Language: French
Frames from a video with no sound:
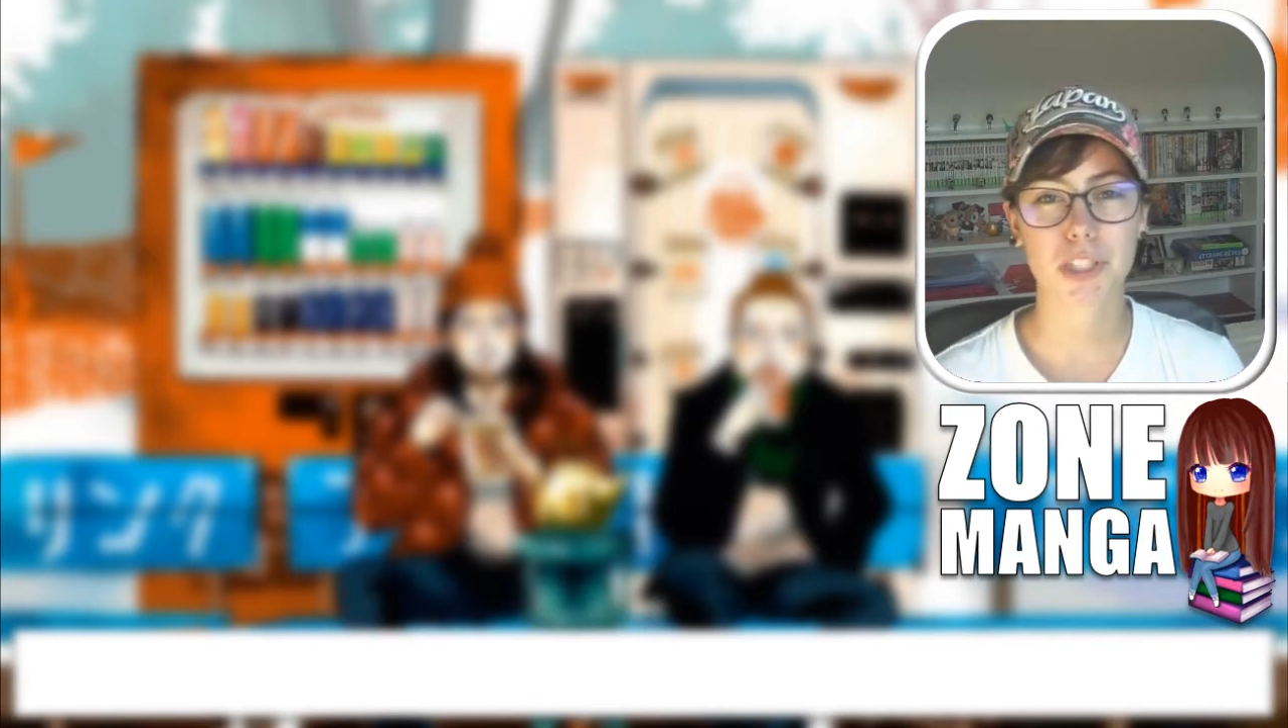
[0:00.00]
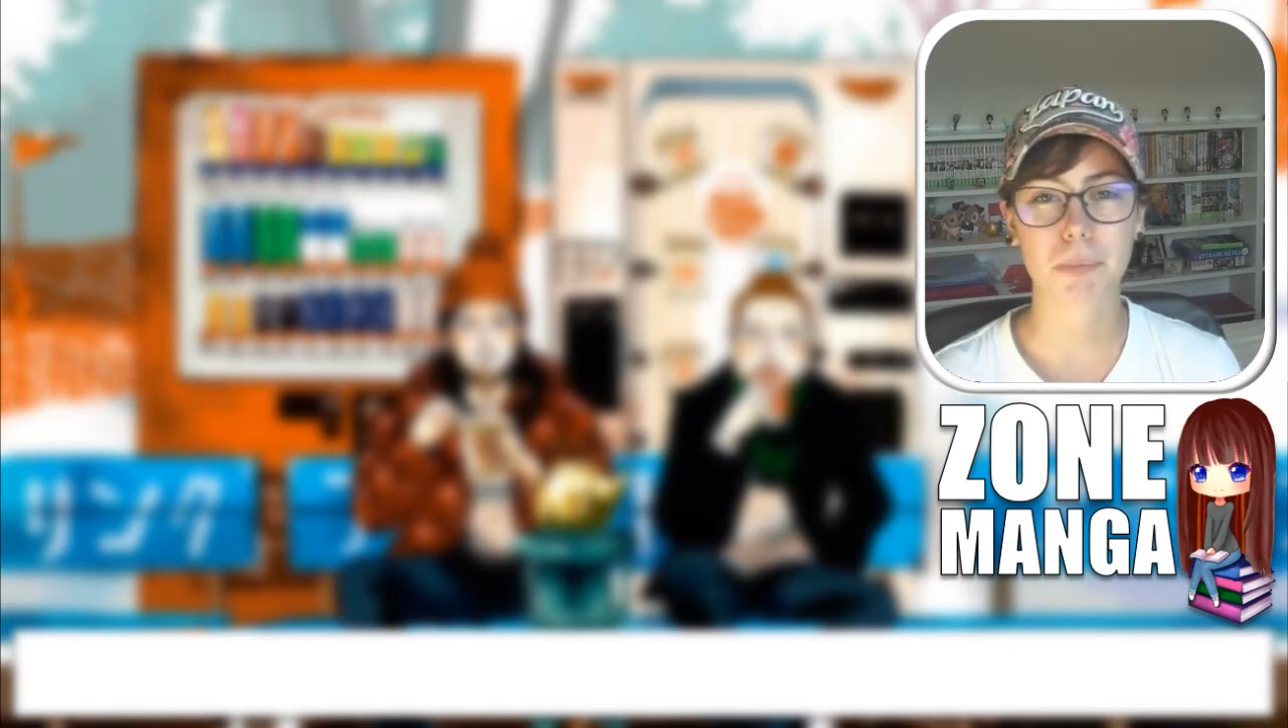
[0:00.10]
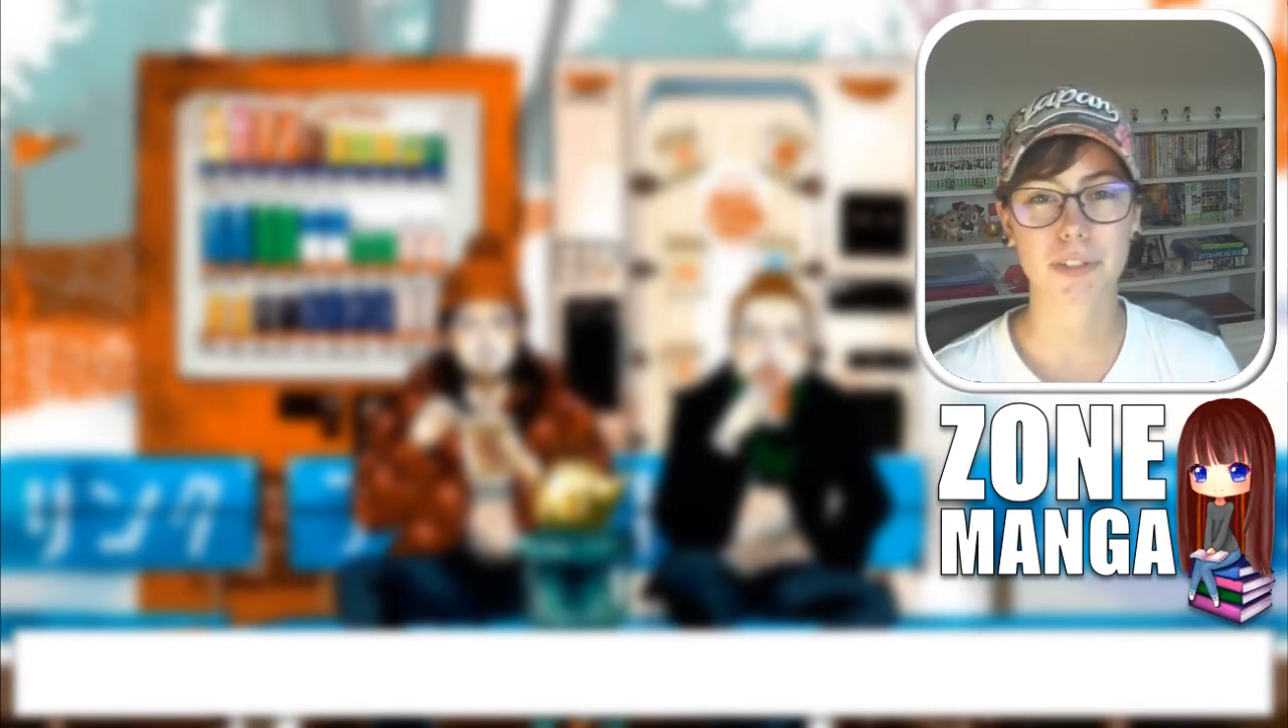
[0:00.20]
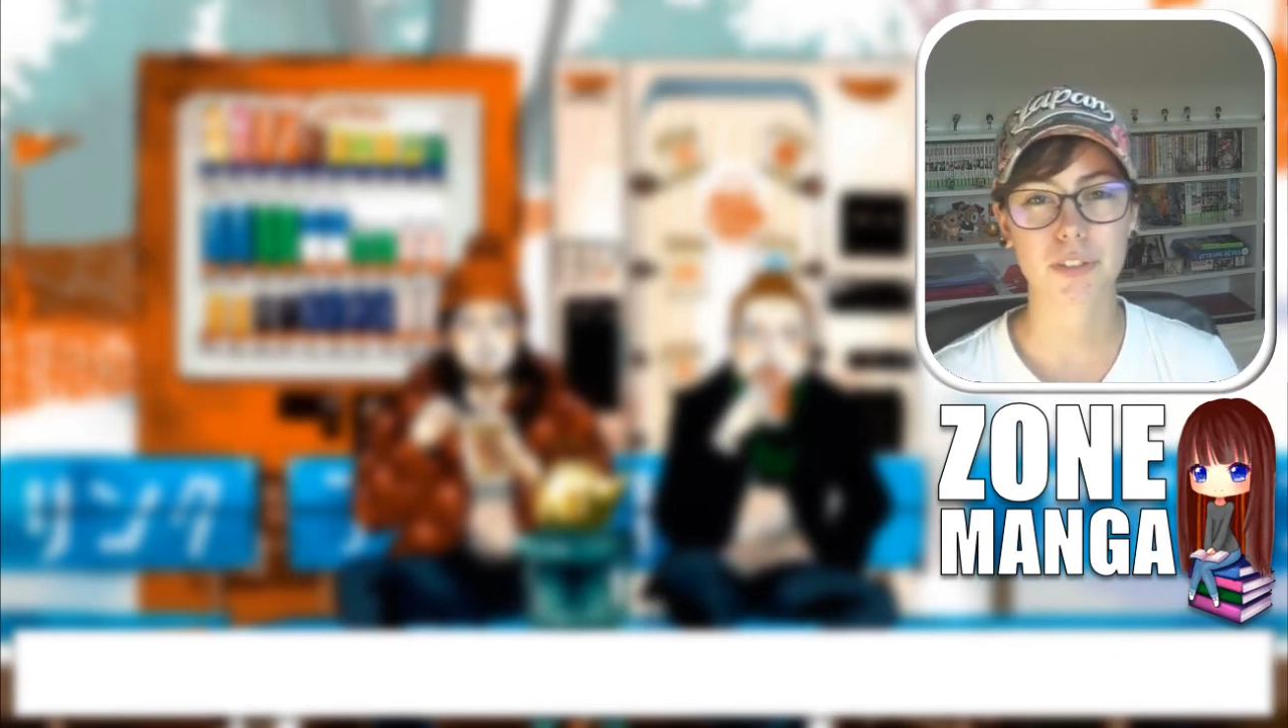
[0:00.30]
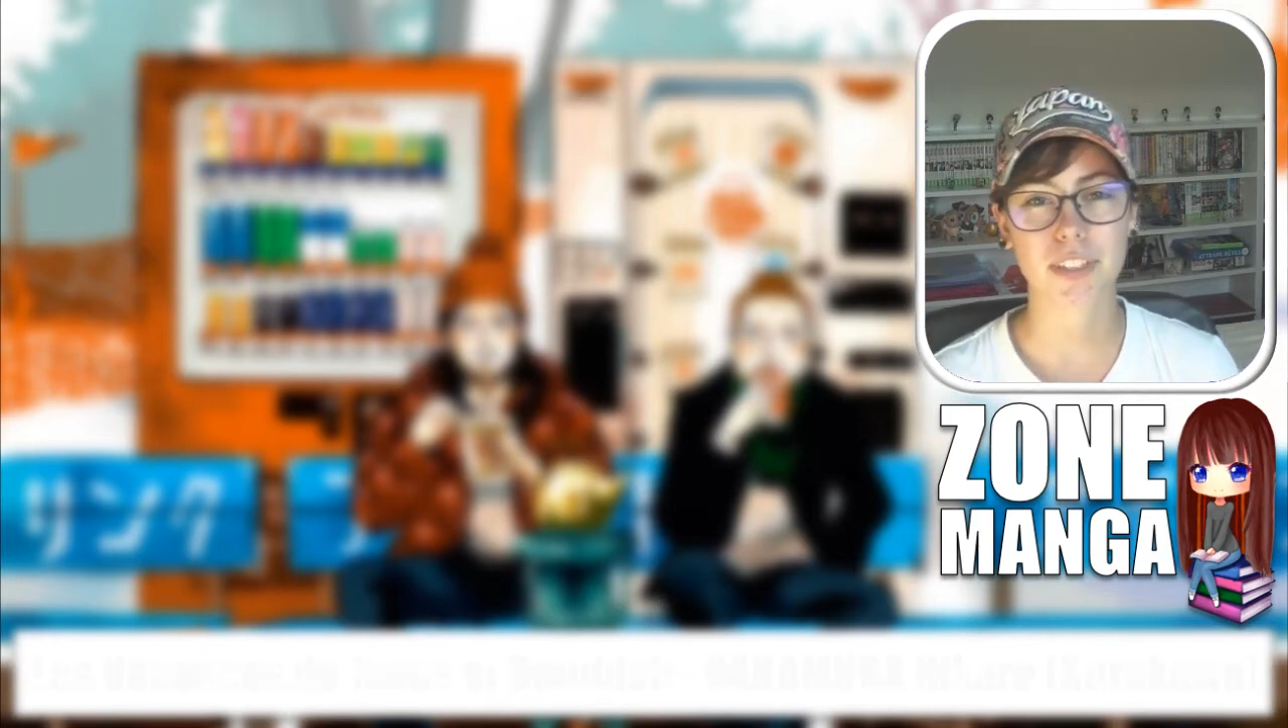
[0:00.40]

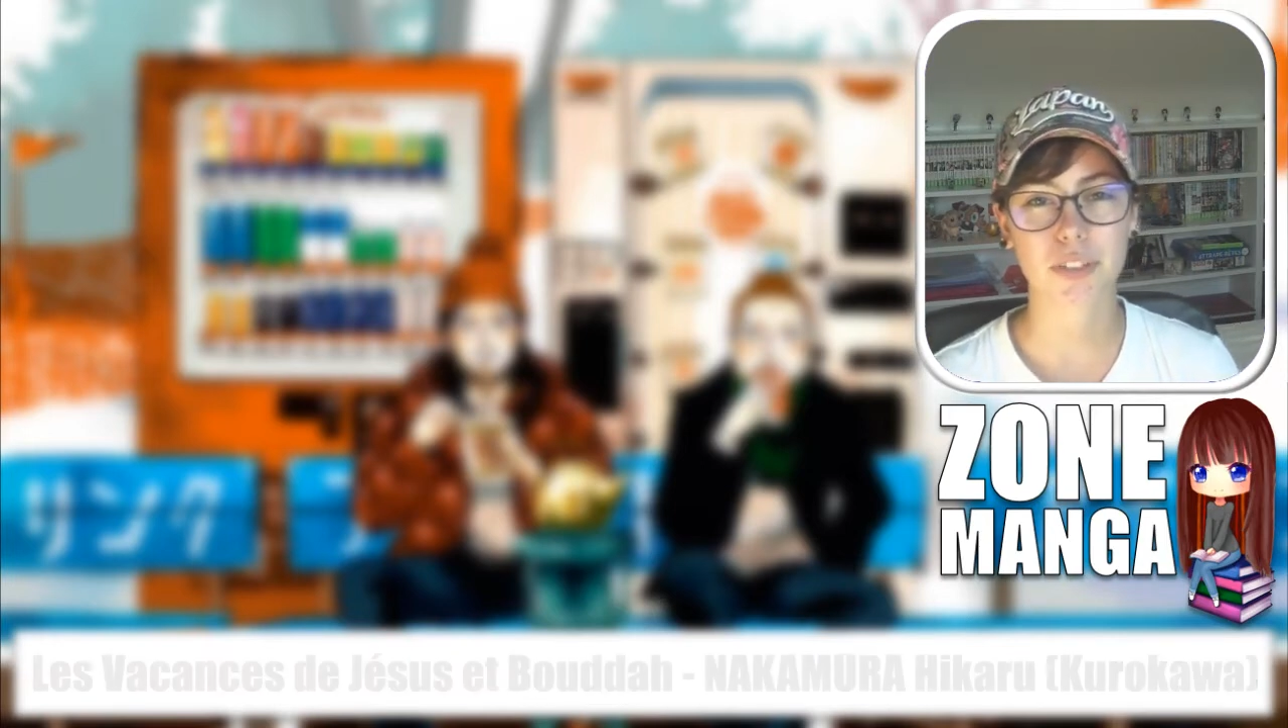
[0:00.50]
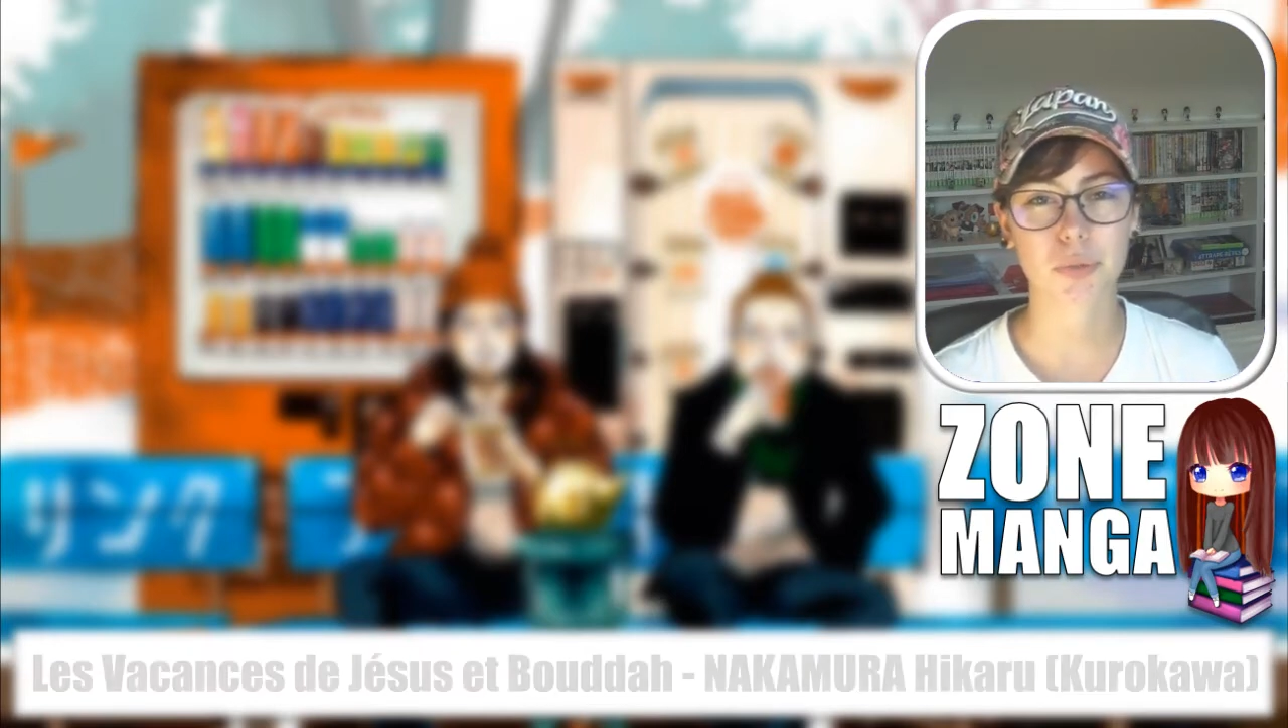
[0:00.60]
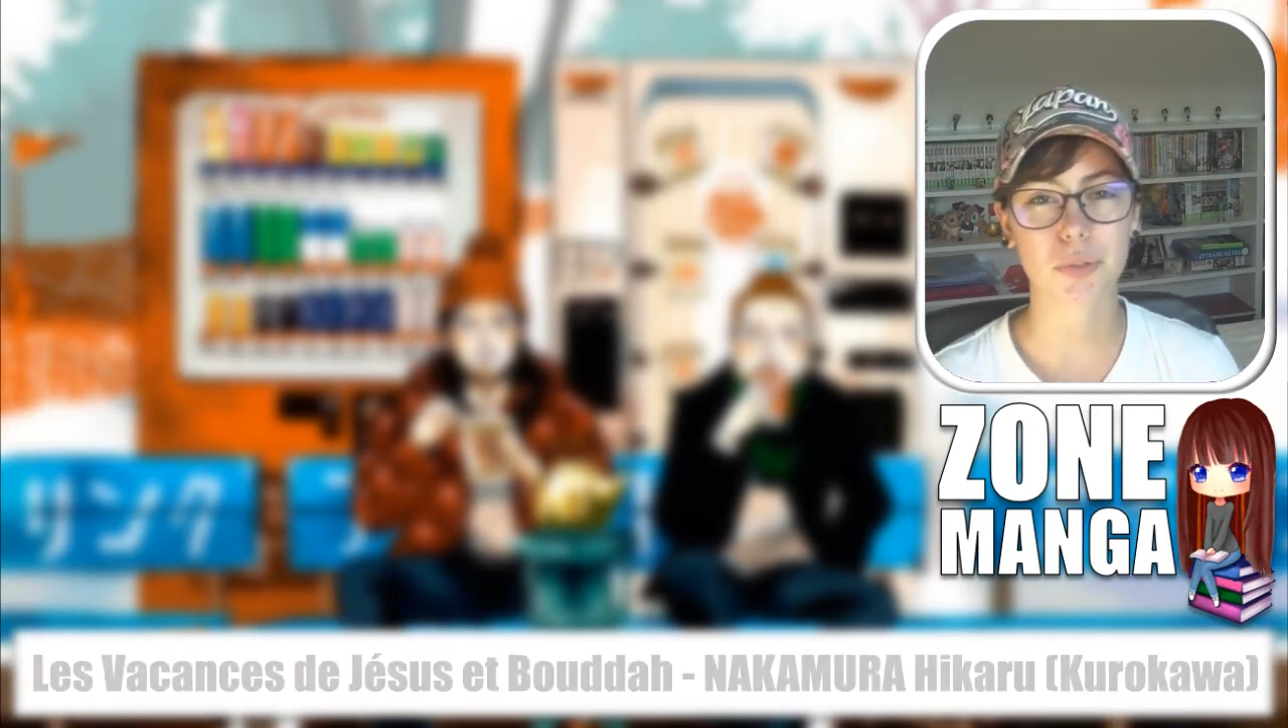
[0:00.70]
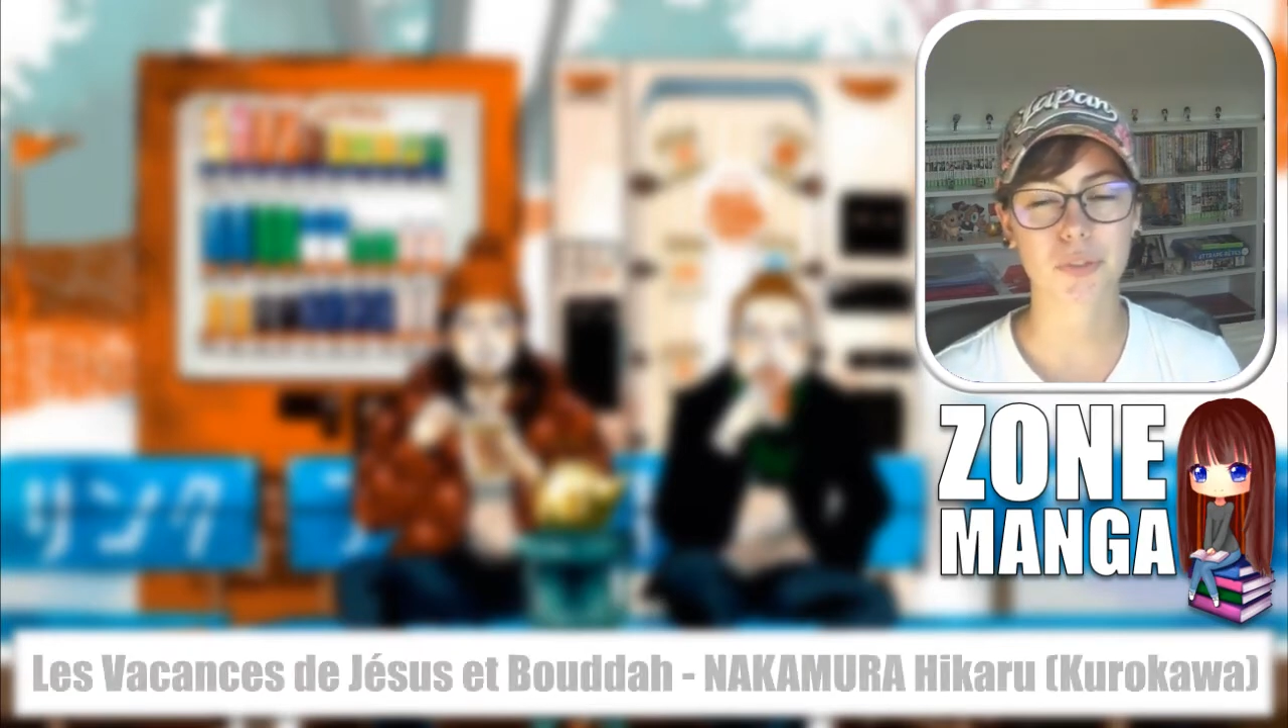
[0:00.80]
cette présentation,